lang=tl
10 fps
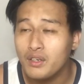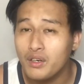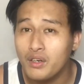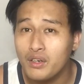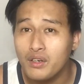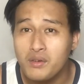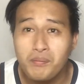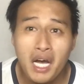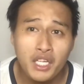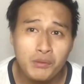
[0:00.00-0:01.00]
o
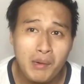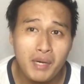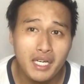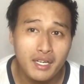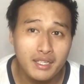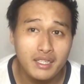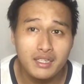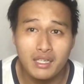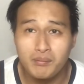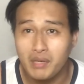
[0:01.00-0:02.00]
paano ba mag-edit
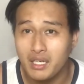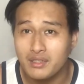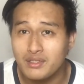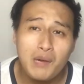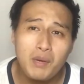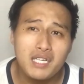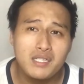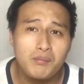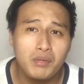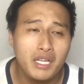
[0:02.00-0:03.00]
ng vlogs.
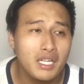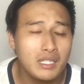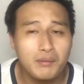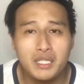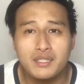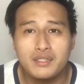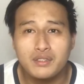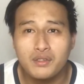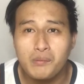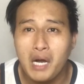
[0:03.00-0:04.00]
Pakasimple lang naman.
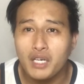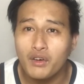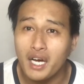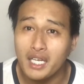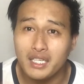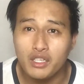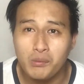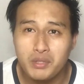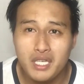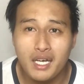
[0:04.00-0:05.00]
So bago nga natin
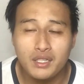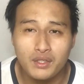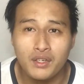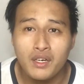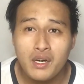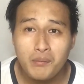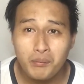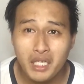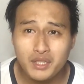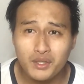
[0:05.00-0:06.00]
umpisahan to,
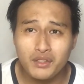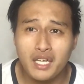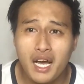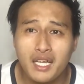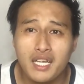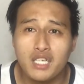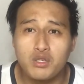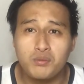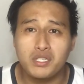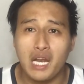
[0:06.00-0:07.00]
make sure na
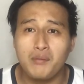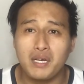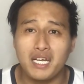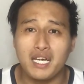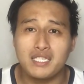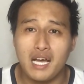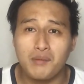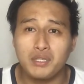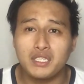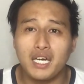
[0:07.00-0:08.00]
nakasubscribe ka na sa
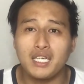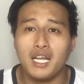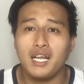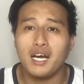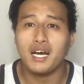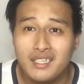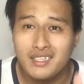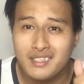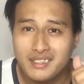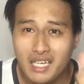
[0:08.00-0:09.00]
aming channel at uh,
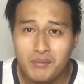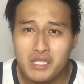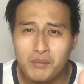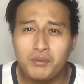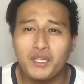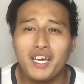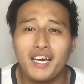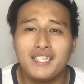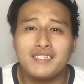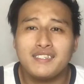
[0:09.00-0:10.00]
thumbs up mo na
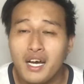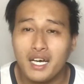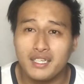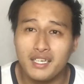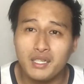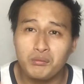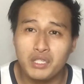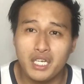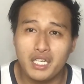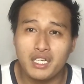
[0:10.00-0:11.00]
yan at i-hit mo
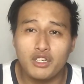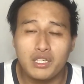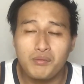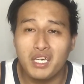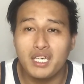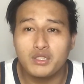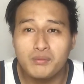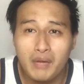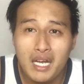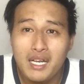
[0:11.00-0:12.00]
na rin ang
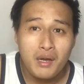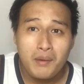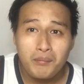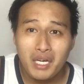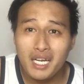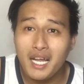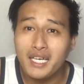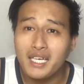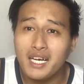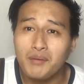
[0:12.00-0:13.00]
notification bell para
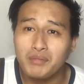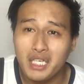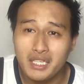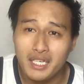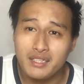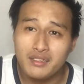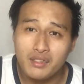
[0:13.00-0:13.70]
lagi kang updated